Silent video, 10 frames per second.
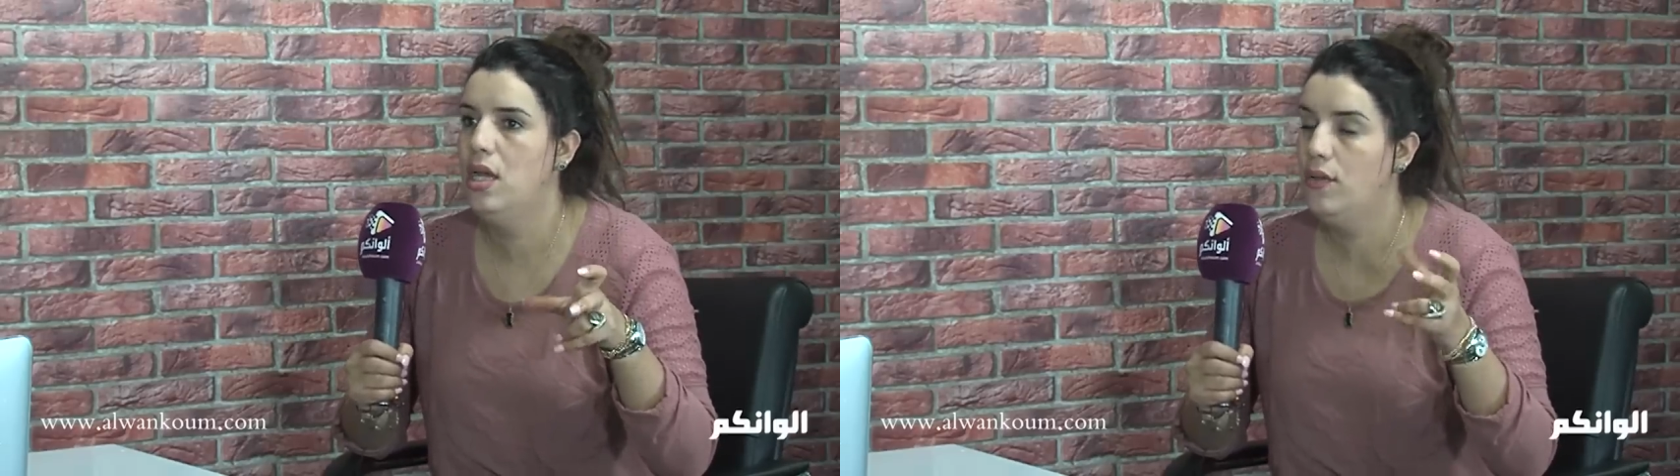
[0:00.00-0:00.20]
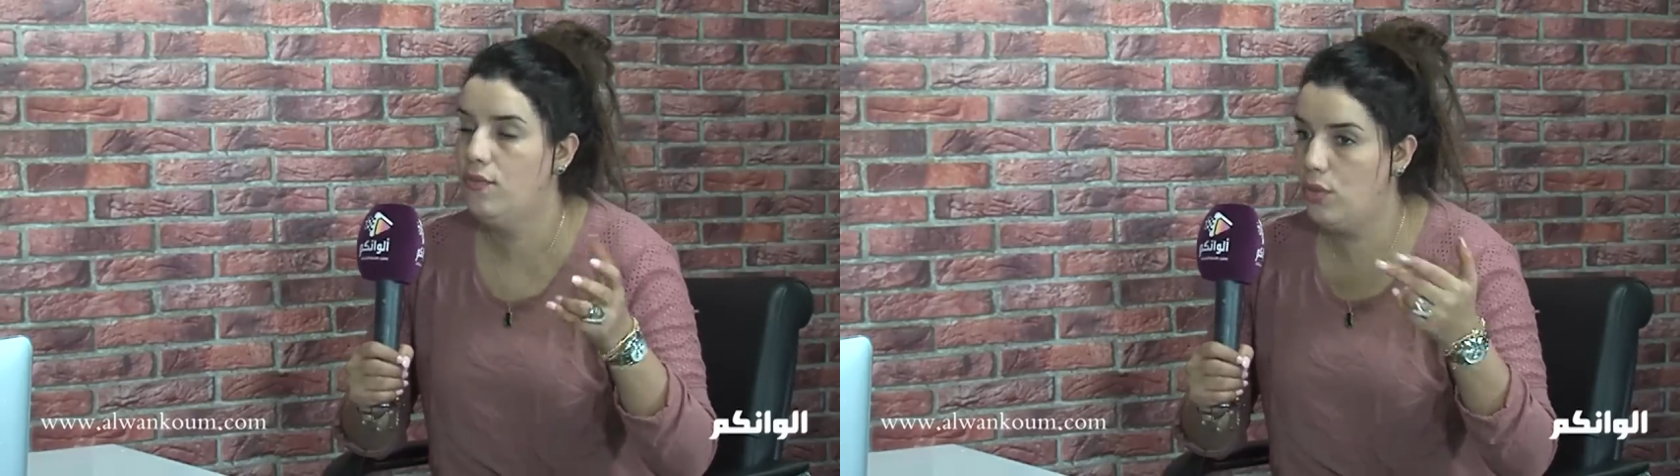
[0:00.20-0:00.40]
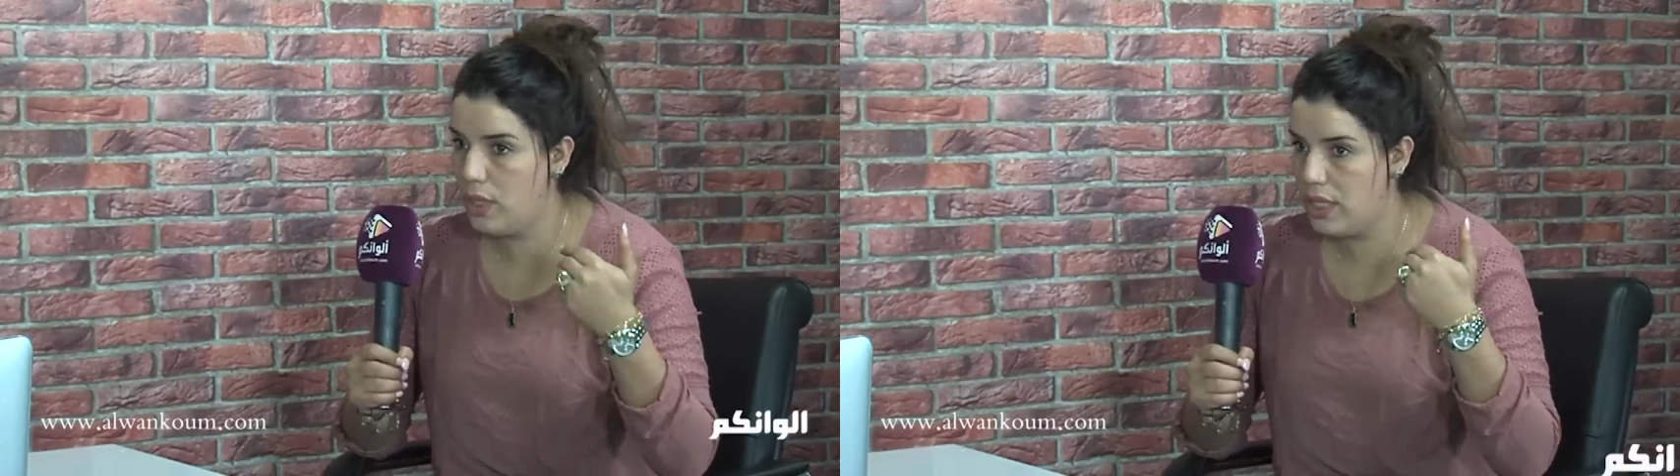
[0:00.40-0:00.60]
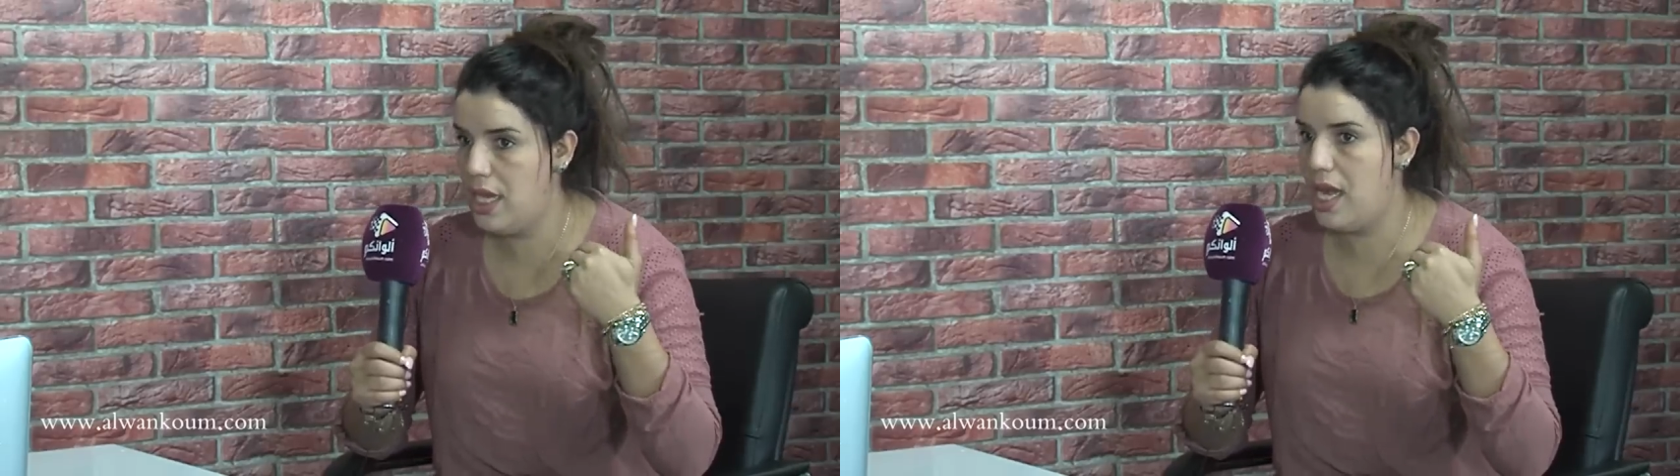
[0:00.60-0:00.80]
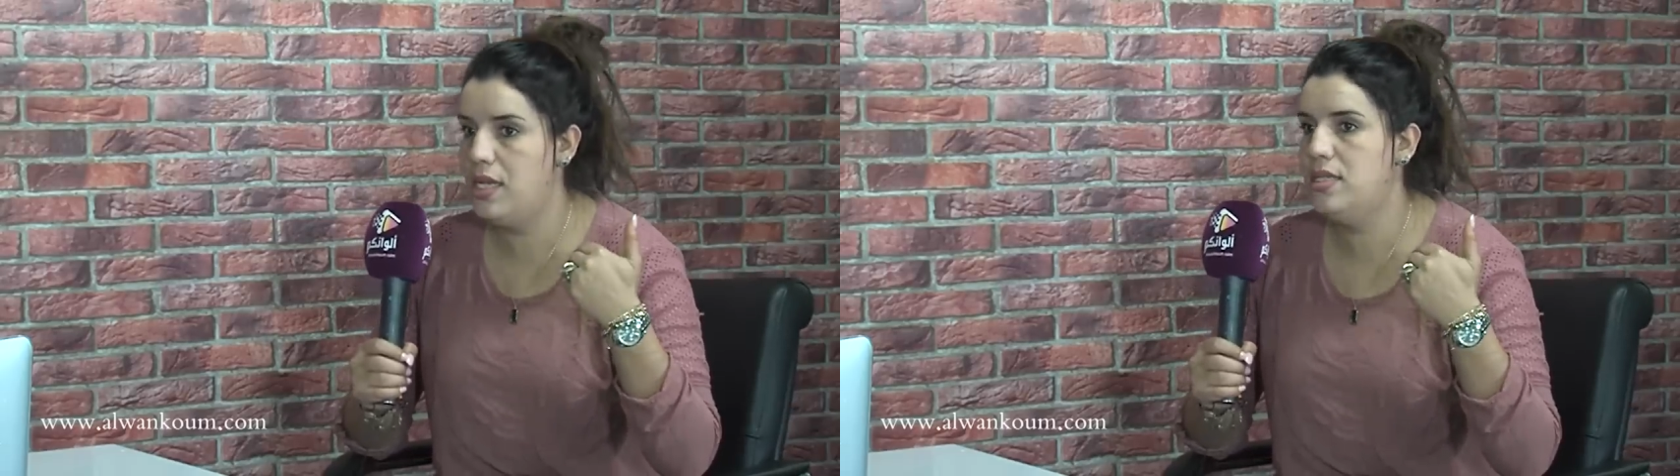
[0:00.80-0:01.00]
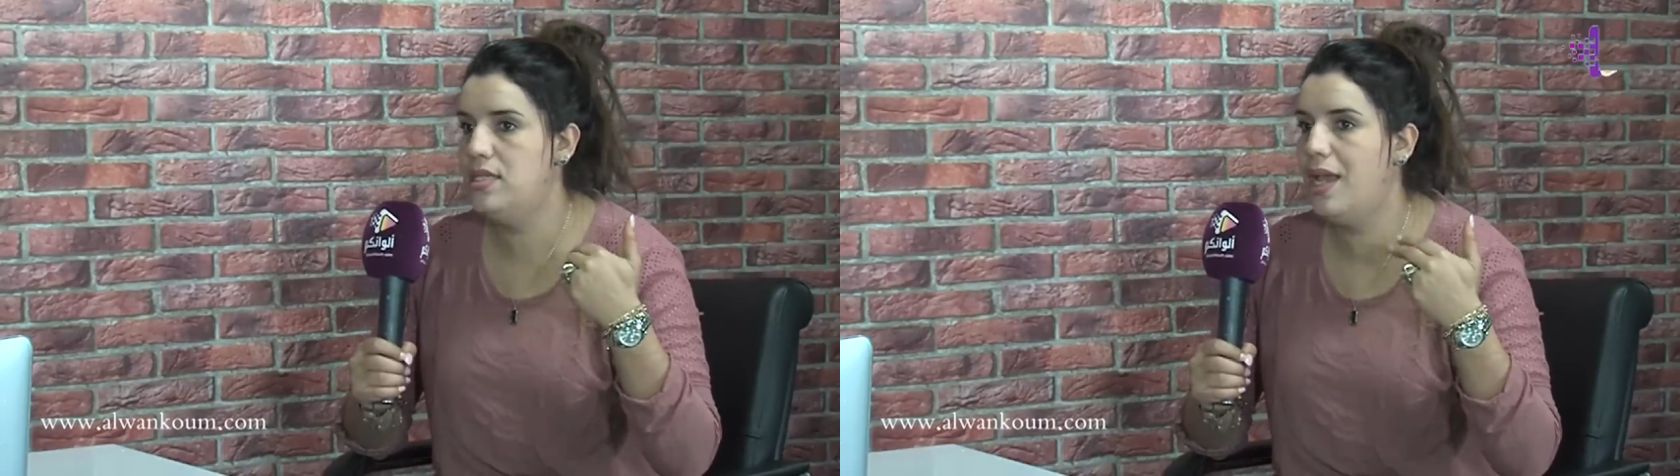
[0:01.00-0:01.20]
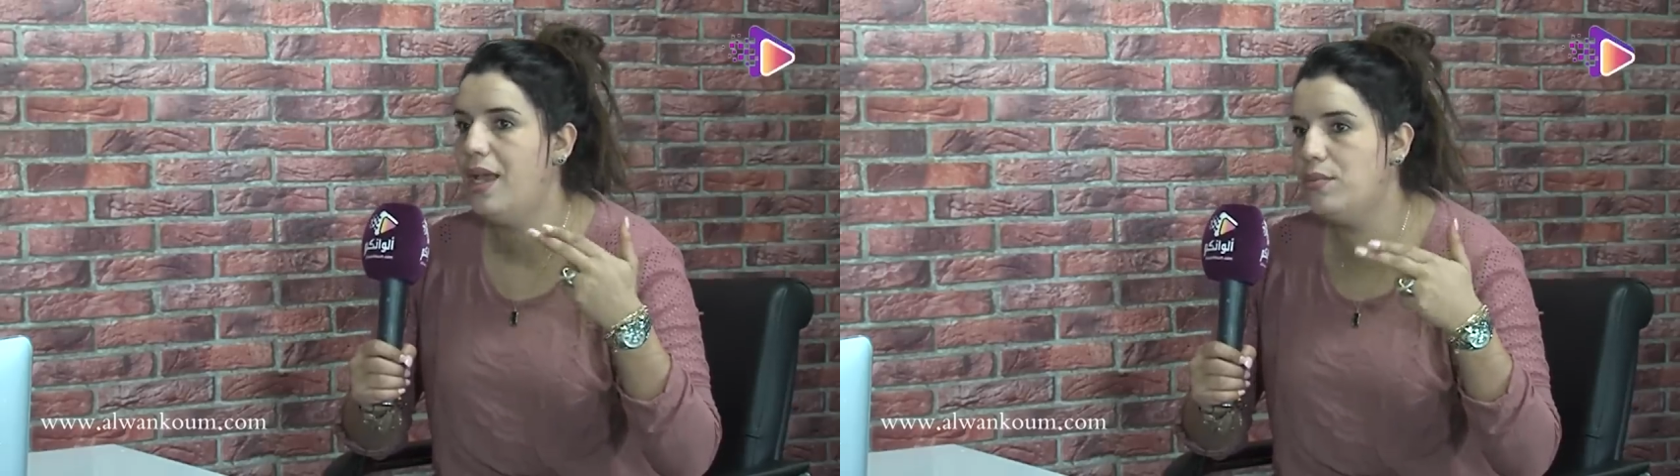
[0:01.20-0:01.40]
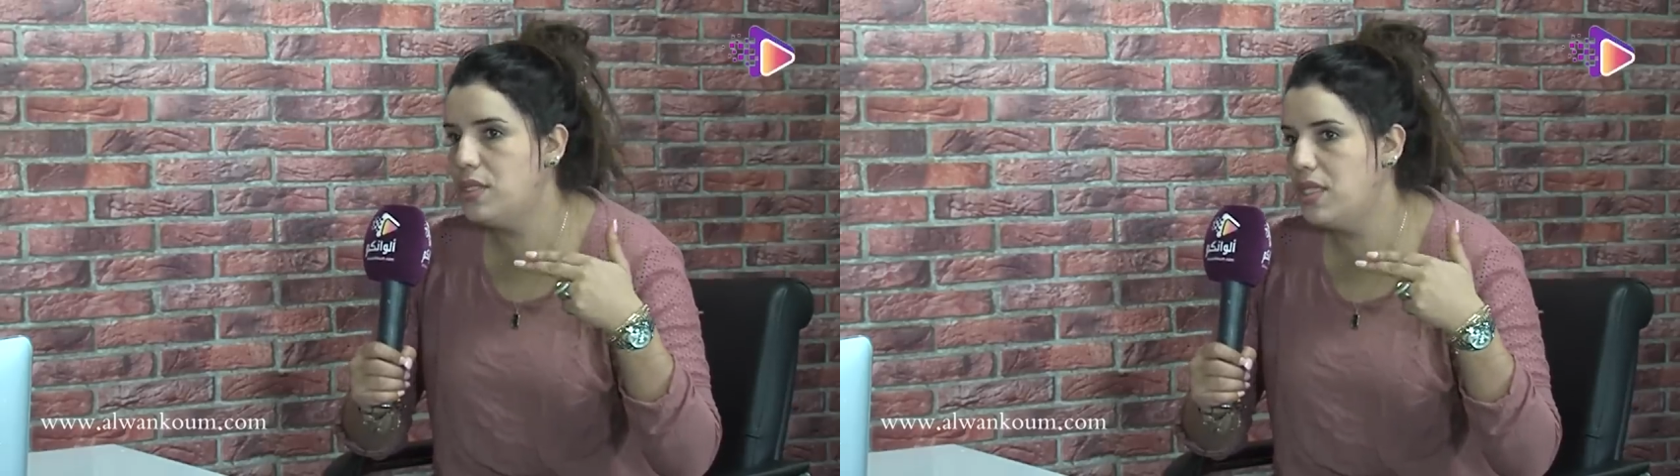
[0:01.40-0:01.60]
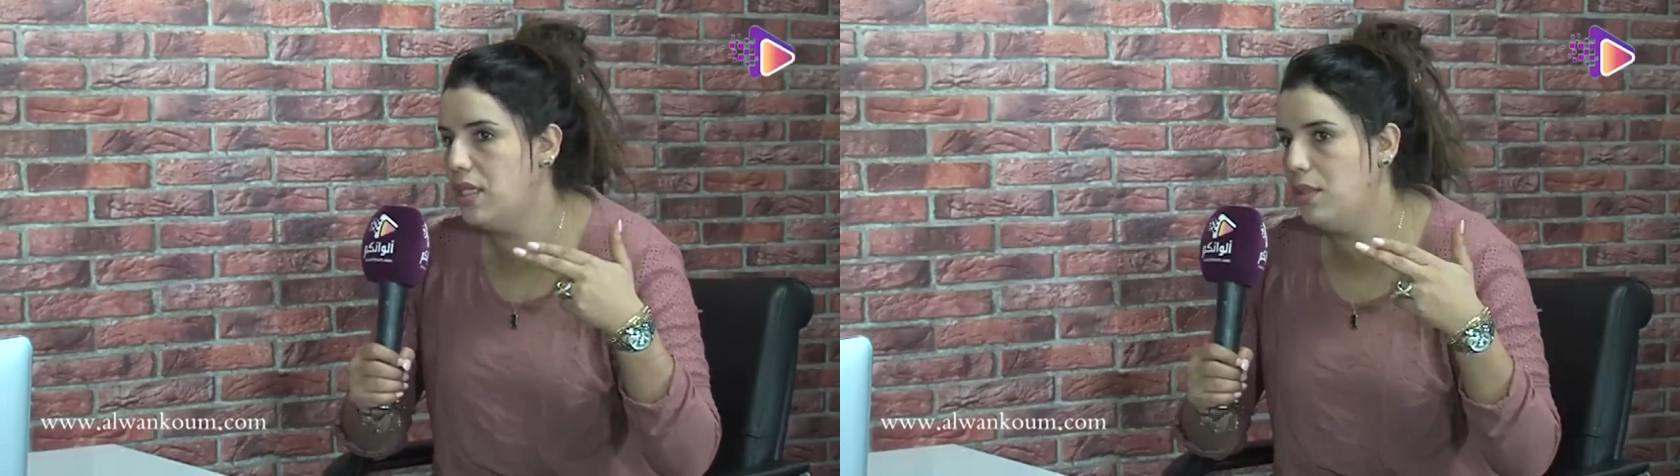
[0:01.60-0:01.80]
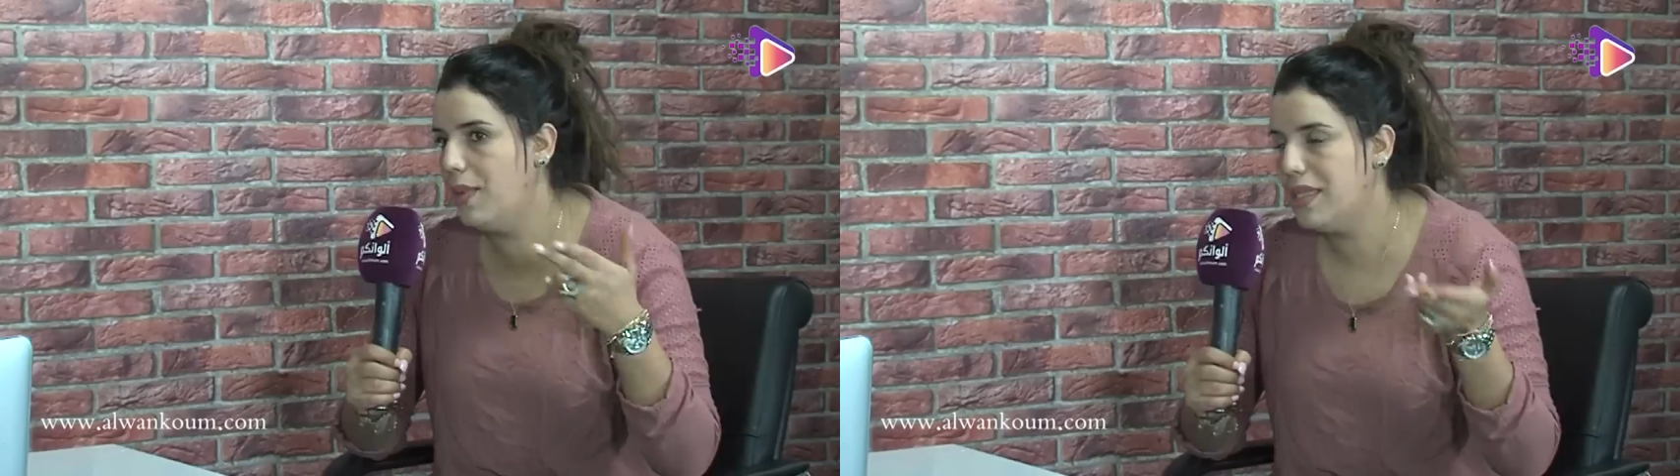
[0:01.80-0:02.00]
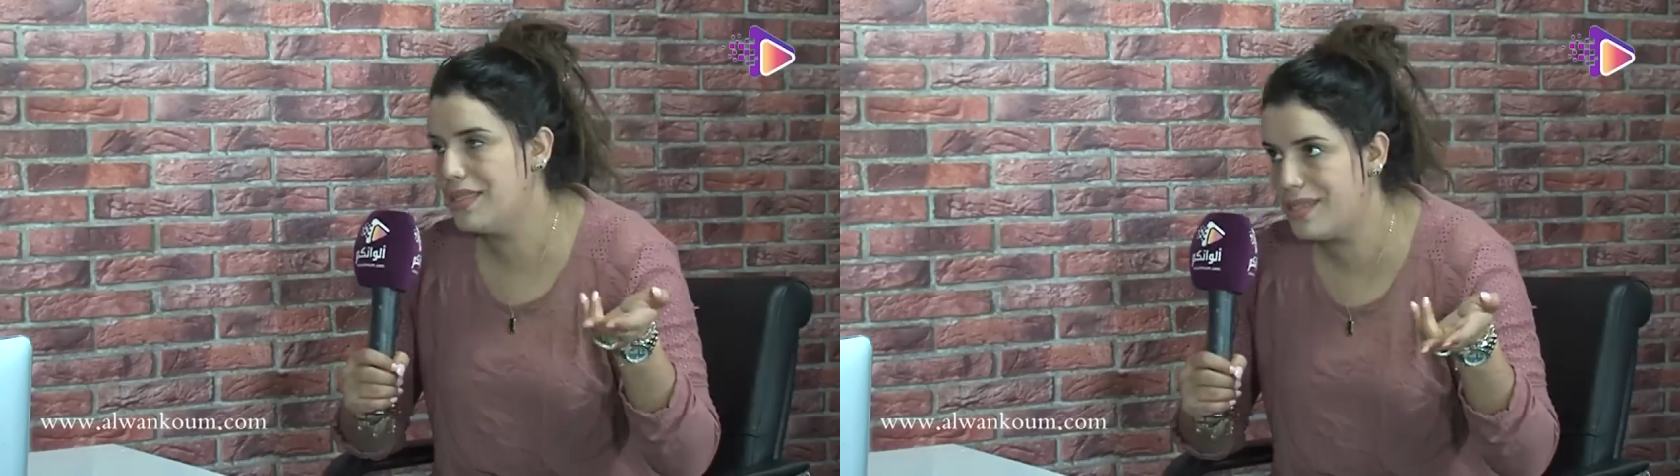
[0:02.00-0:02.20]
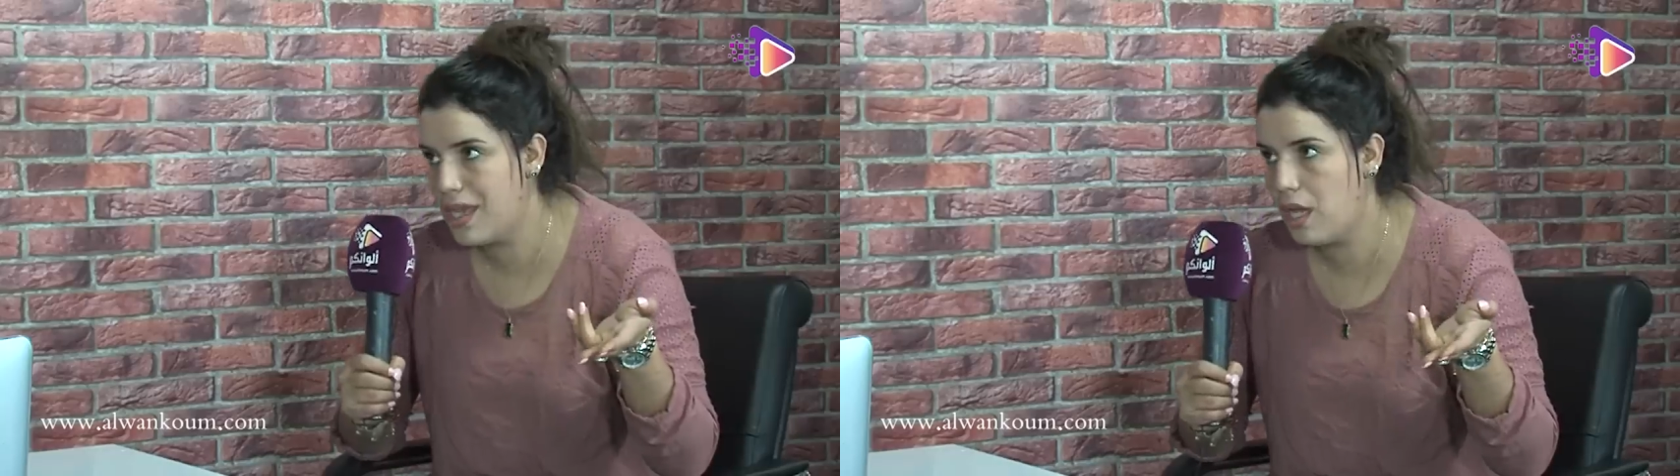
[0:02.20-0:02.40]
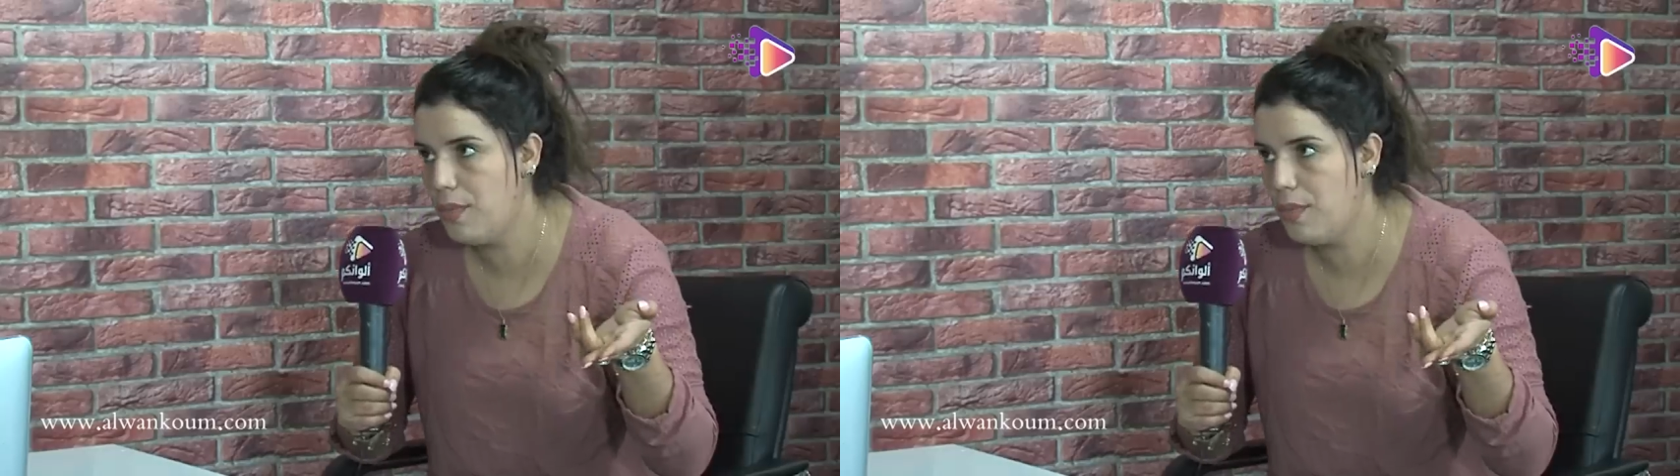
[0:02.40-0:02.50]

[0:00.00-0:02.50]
في الوقت اللي انا انسحبت يعني بغات تنتقم